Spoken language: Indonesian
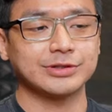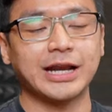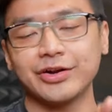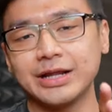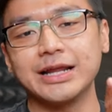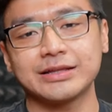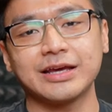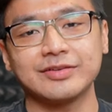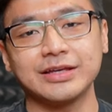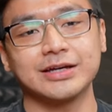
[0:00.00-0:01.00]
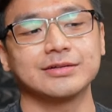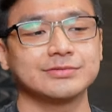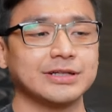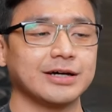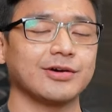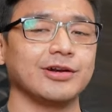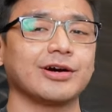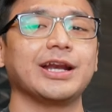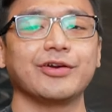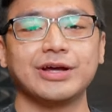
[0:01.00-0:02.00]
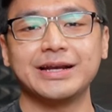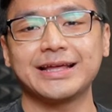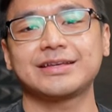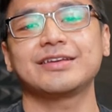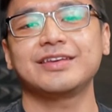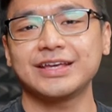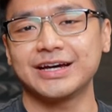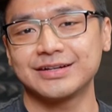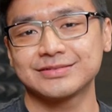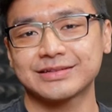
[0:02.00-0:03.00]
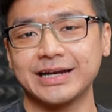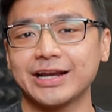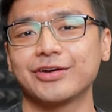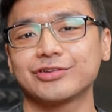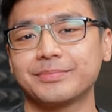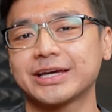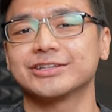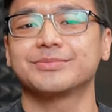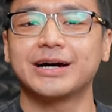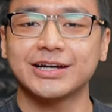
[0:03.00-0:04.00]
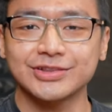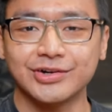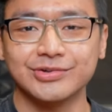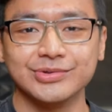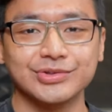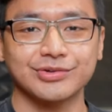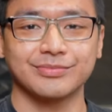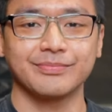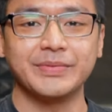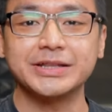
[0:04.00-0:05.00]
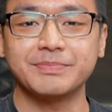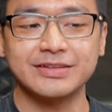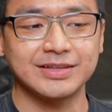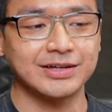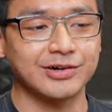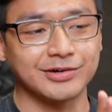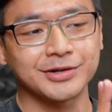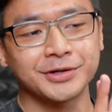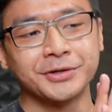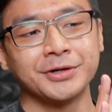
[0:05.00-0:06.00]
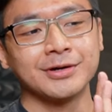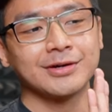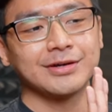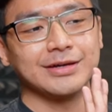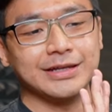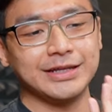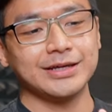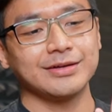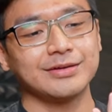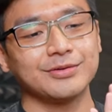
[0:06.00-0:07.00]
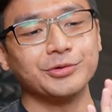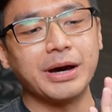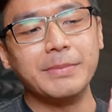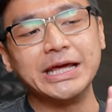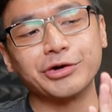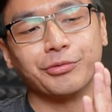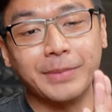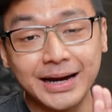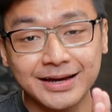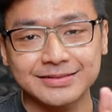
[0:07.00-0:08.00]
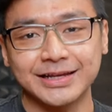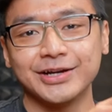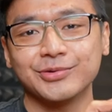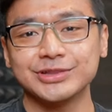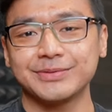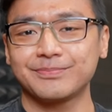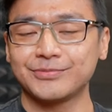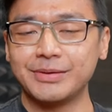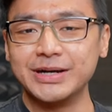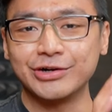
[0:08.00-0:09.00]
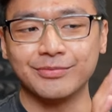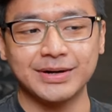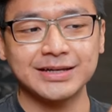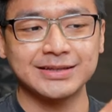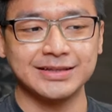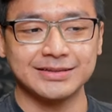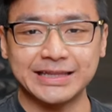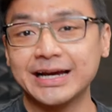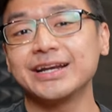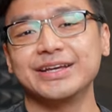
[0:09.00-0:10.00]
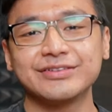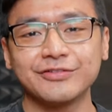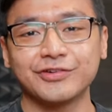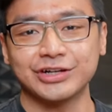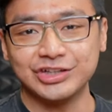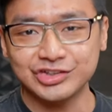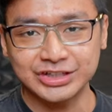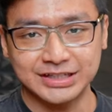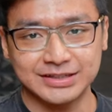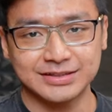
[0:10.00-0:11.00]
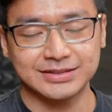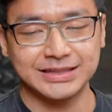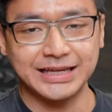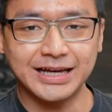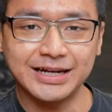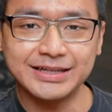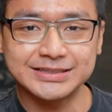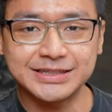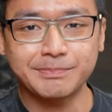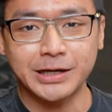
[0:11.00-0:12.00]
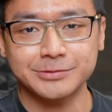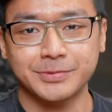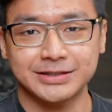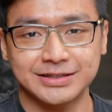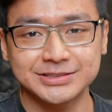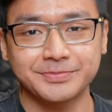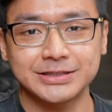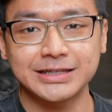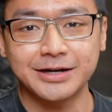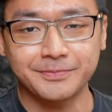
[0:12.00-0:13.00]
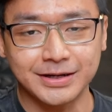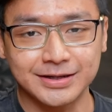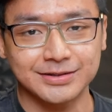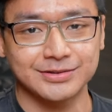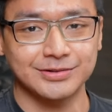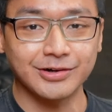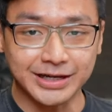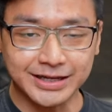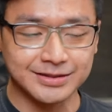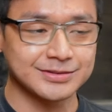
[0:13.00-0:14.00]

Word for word: kalian udah lihat casingnya. Nah, kalau kalian udah lihat casingnya, kalian harusnya makin semangat dong untuk build PC. Oh, ini udah beli rumah, tanda kutip udah beli rumah, tinggal diisi furniturnya, tinggal diisi part-partnya seperti apa. Oke? Okay?